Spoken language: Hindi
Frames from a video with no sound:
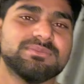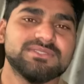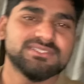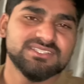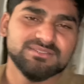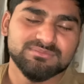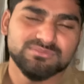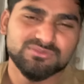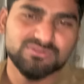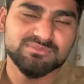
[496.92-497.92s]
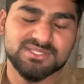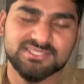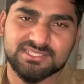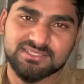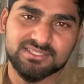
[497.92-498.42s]
भी इसका मूड मैंने
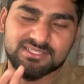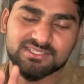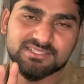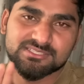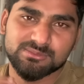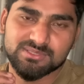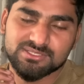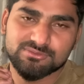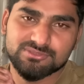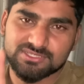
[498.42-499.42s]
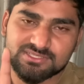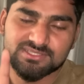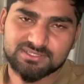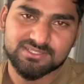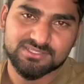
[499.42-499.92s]
सही करने के लिए ना मैंने जो चीज़
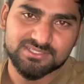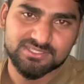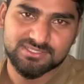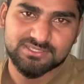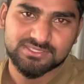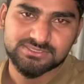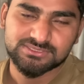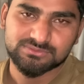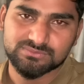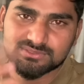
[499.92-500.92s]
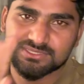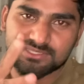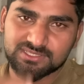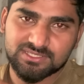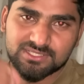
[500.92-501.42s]
आर्डर की है ना वो ये
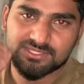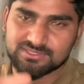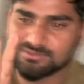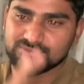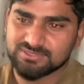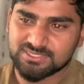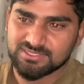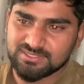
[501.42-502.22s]
देख के हैरान हो जाएगी